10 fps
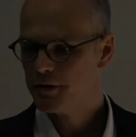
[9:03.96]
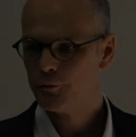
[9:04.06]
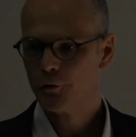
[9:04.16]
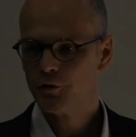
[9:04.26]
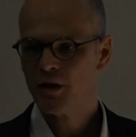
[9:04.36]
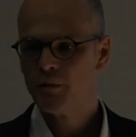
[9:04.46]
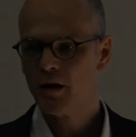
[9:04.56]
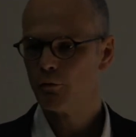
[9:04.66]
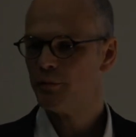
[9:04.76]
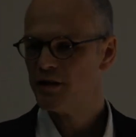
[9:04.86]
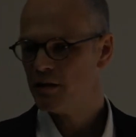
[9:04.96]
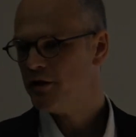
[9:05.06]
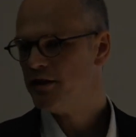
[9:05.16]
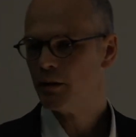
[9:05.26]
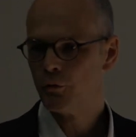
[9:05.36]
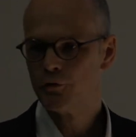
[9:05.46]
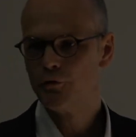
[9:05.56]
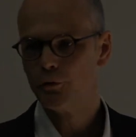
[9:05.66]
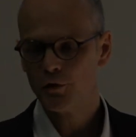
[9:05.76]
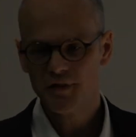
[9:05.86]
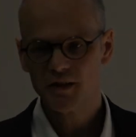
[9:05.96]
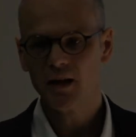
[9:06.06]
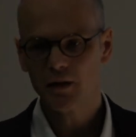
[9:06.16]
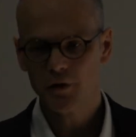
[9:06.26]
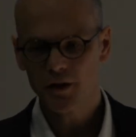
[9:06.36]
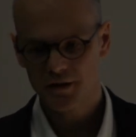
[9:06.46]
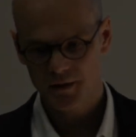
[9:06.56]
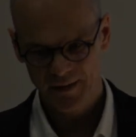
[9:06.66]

qui, fonctionnait mal, on mettait des médicaments dessus, puis on essayait de la réparer.